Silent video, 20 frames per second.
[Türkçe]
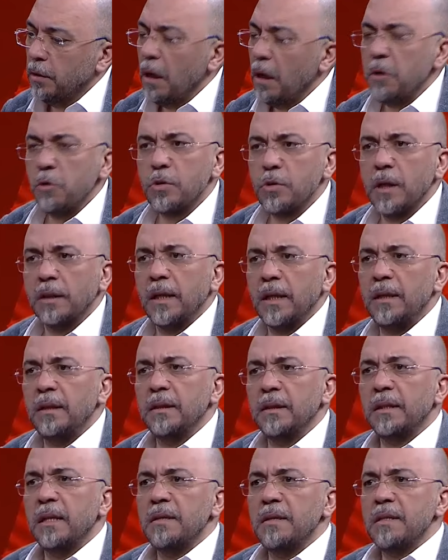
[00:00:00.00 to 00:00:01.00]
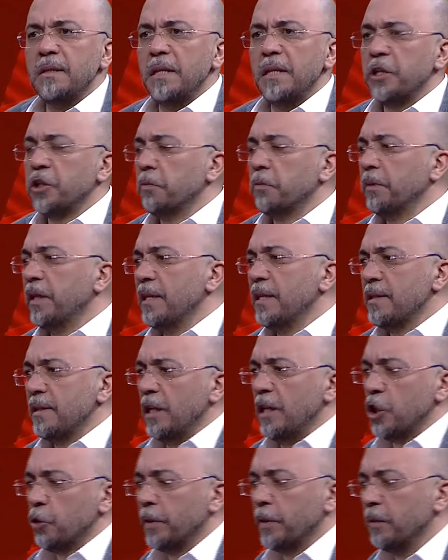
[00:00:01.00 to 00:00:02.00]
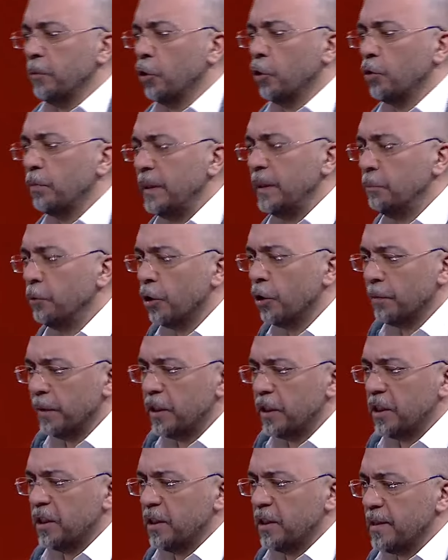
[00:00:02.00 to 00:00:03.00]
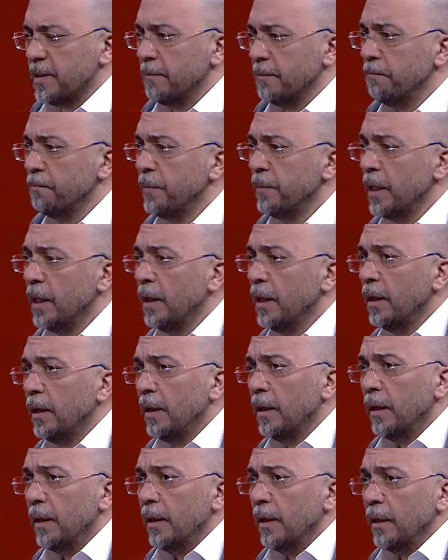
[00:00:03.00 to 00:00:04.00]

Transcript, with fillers: Henüz adaylığı kesinleşti mi kesinleşmedi mi onu bilmiyorum açıkçası. Evet, sonra.